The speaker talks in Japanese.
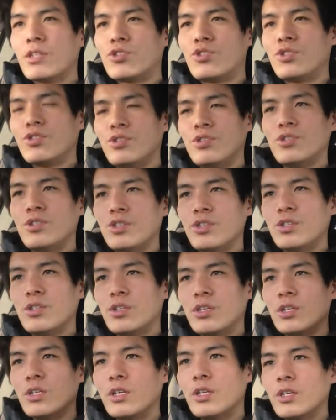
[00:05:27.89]
13
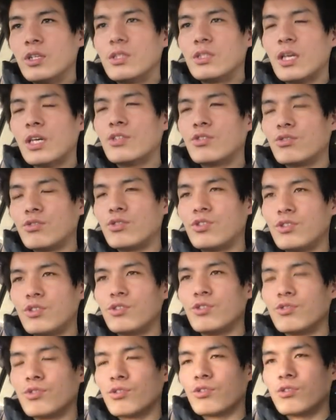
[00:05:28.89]
食、
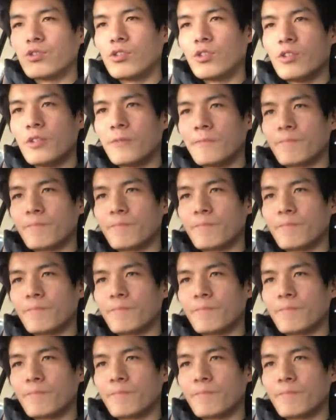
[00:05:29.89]
14食。うん、っ